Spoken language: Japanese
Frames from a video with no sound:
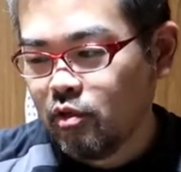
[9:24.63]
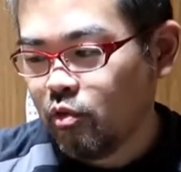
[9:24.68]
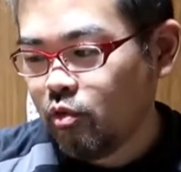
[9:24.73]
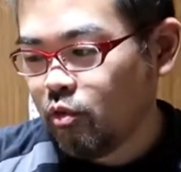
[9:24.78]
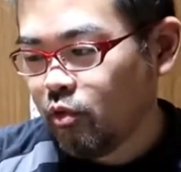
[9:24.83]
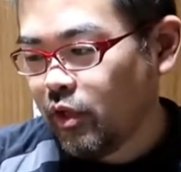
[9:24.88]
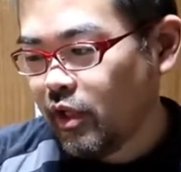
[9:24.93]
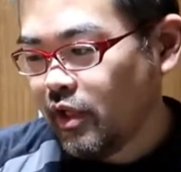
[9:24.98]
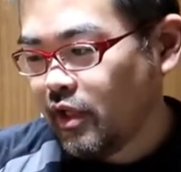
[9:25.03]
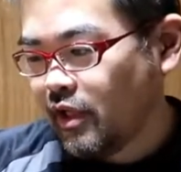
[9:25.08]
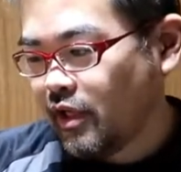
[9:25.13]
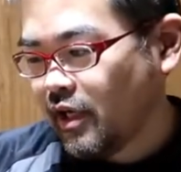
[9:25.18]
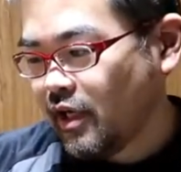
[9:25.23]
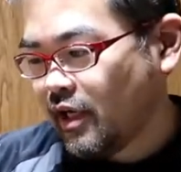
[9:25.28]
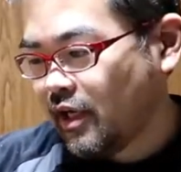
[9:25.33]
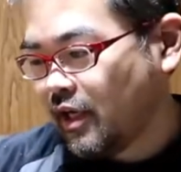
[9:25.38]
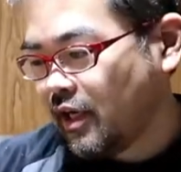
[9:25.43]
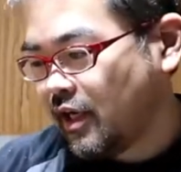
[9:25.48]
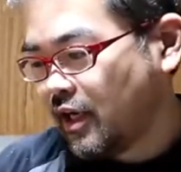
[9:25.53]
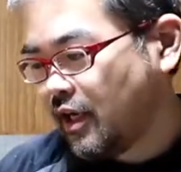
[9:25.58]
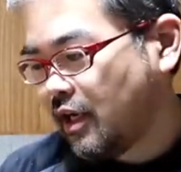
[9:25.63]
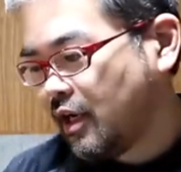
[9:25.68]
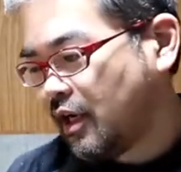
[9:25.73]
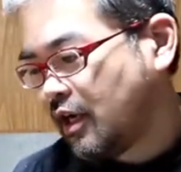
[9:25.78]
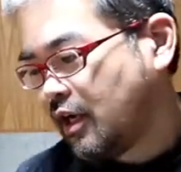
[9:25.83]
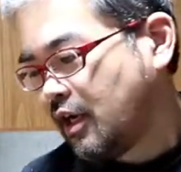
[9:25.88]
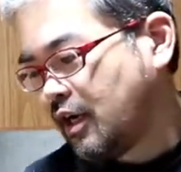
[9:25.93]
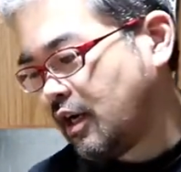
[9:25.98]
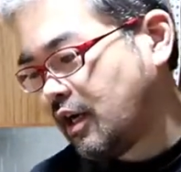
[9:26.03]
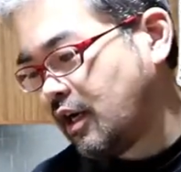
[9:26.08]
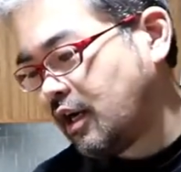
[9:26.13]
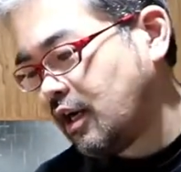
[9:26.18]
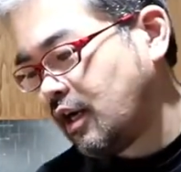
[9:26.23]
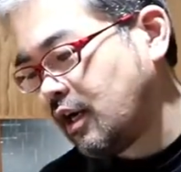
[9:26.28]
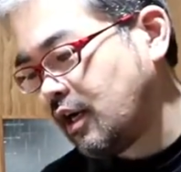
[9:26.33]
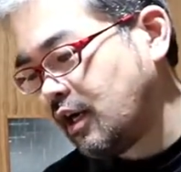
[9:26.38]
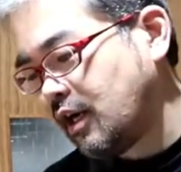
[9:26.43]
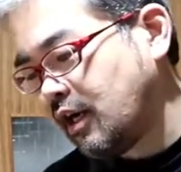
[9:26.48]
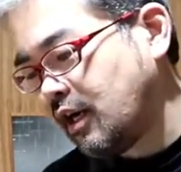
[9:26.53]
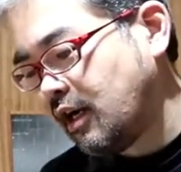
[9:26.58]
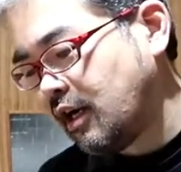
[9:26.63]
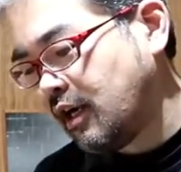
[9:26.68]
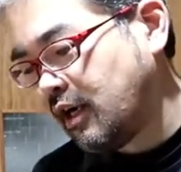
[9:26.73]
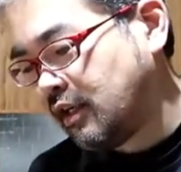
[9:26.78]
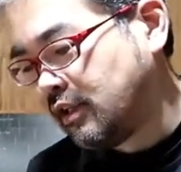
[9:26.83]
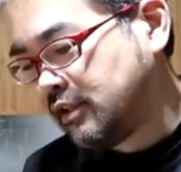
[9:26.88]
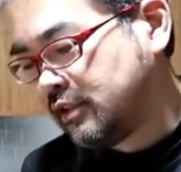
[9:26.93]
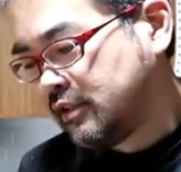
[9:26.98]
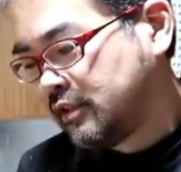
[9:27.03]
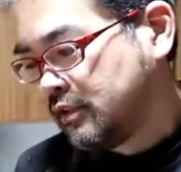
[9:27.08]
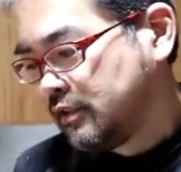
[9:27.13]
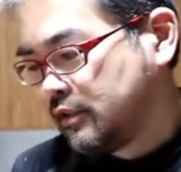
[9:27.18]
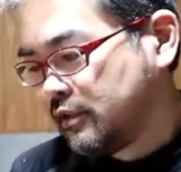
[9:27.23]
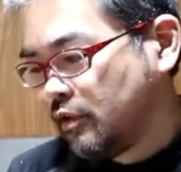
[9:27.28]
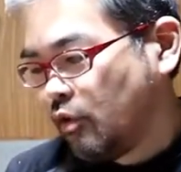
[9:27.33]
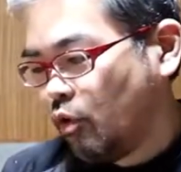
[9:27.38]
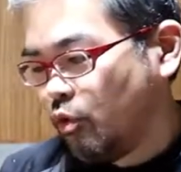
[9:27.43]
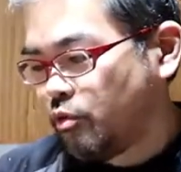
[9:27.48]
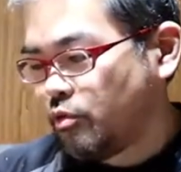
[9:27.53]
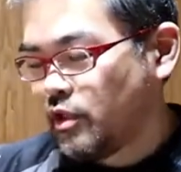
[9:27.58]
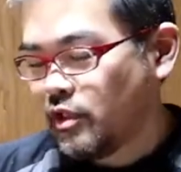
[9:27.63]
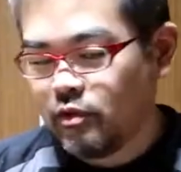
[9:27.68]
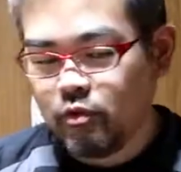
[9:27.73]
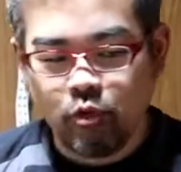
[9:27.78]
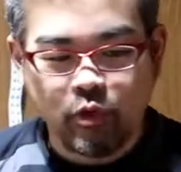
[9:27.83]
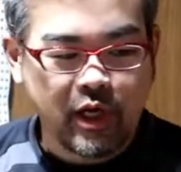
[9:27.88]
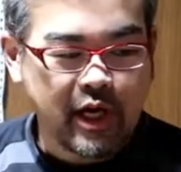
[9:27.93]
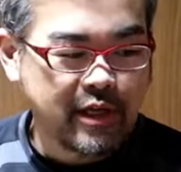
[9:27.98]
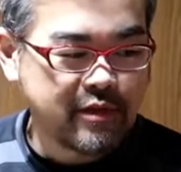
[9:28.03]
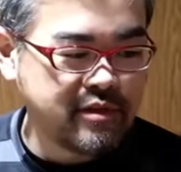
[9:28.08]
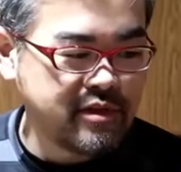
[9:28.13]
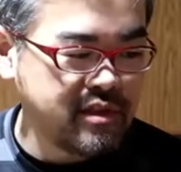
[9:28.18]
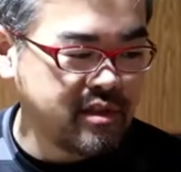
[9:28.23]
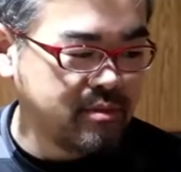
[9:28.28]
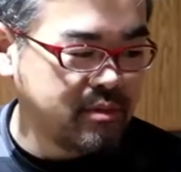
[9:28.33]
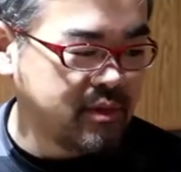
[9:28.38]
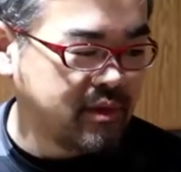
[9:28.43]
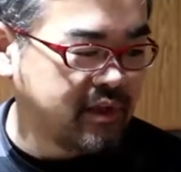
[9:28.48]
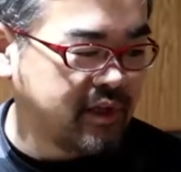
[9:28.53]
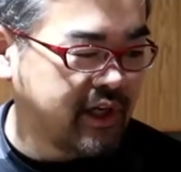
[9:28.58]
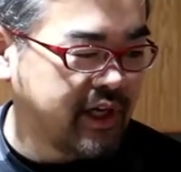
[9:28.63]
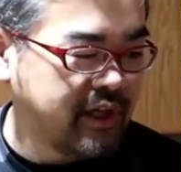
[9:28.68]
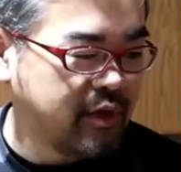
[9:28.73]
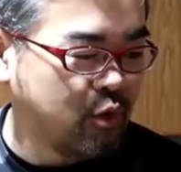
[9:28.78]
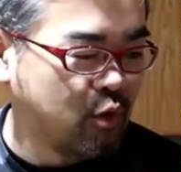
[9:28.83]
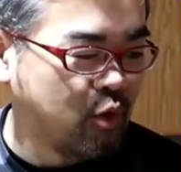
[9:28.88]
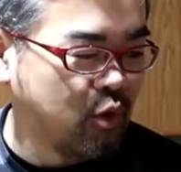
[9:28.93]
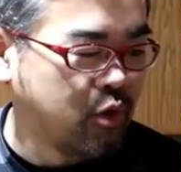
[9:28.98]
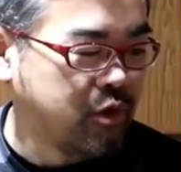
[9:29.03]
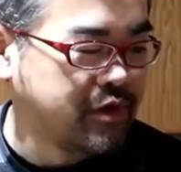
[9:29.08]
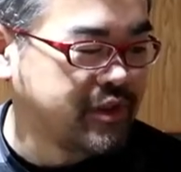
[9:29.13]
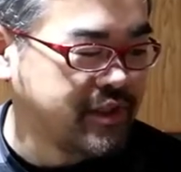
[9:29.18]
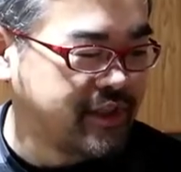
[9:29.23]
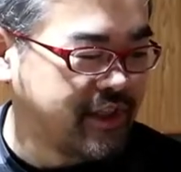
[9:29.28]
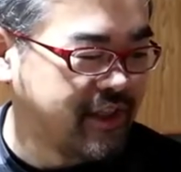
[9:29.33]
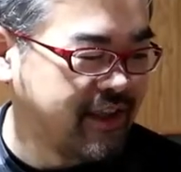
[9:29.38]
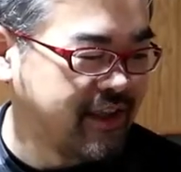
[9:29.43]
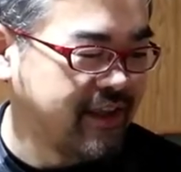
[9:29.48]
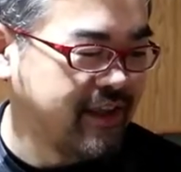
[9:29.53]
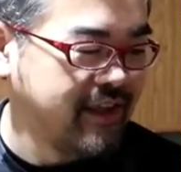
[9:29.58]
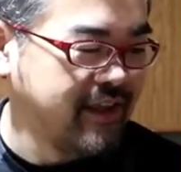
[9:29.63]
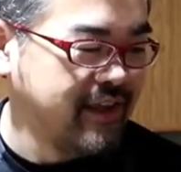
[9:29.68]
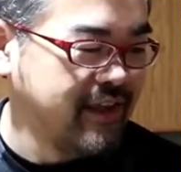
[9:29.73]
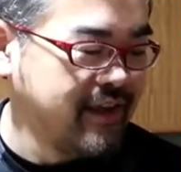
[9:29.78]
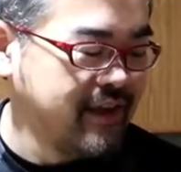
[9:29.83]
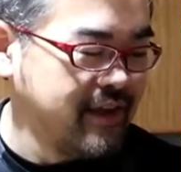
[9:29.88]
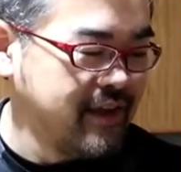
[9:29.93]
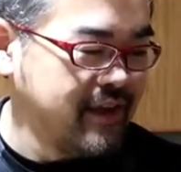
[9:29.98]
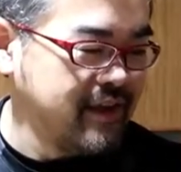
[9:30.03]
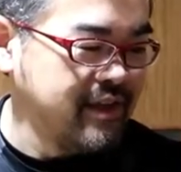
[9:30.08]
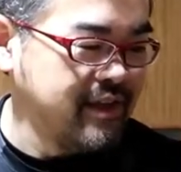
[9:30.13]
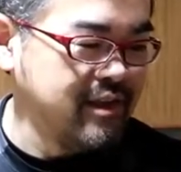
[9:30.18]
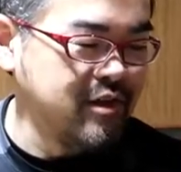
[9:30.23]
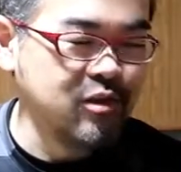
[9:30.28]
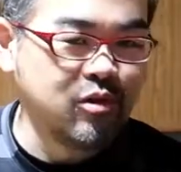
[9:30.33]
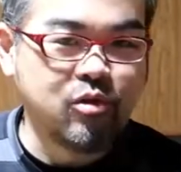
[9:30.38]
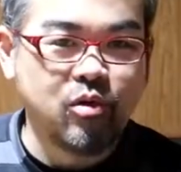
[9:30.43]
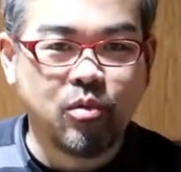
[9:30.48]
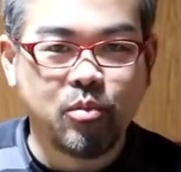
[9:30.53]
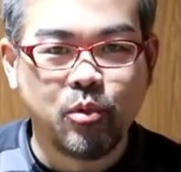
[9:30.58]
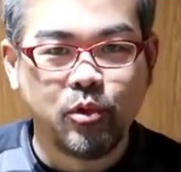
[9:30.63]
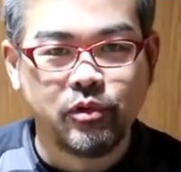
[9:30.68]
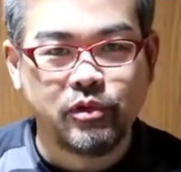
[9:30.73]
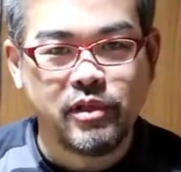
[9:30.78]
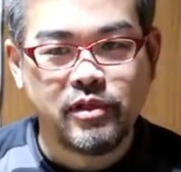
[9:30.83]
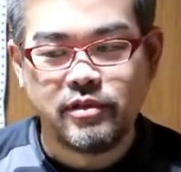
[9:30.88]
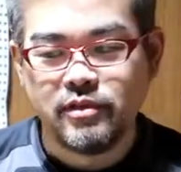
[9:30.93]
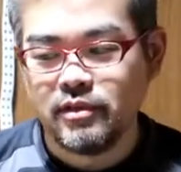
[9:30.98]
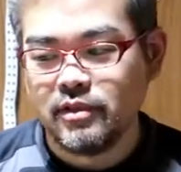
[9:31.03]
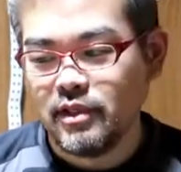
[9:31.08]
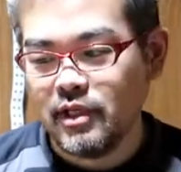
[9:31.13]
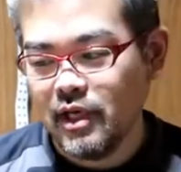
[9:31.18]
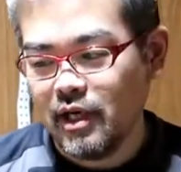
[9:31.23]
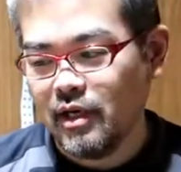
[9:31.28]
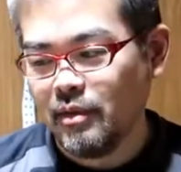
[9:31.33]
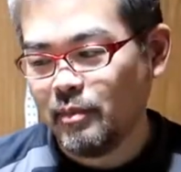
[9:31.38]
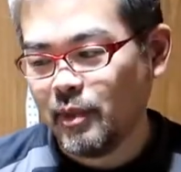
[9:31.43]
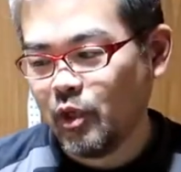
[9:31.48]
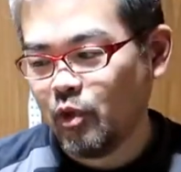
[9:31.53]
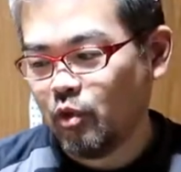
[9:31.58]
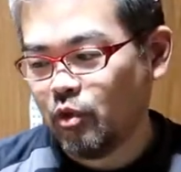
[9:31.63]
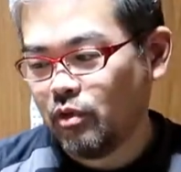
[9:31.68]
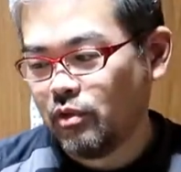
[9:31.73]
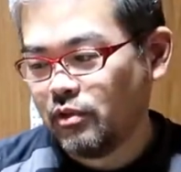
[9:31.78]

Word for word: これがあおそらく加水分解を起こしていると思うんですが、まあ、